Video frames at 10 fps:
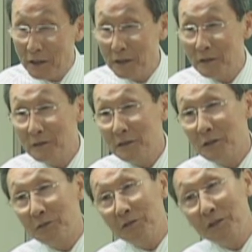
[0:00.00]
아닌
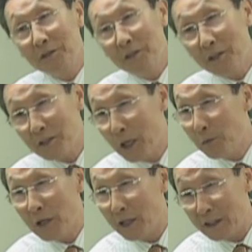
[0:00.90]
이 귀신의
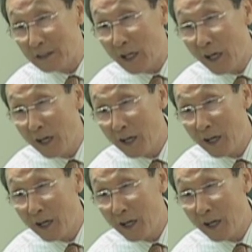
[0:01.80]
차원 아니냐?